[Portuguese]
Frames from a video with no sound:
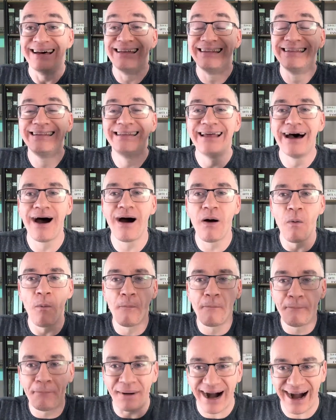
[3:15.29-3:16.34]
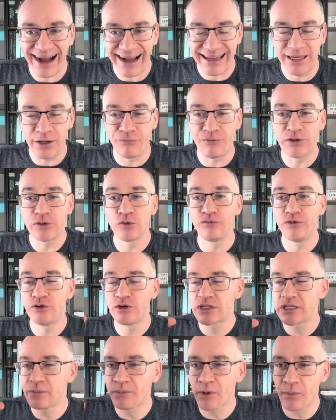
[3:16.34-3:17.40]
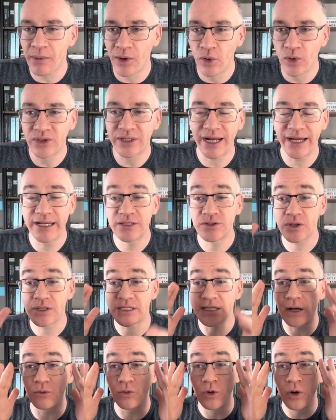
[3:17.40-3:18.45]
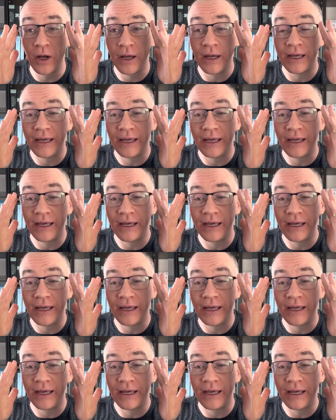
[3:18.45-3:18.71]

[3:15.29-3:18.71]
Não pague. Eu fiz um vídeo assim para uma outra rede social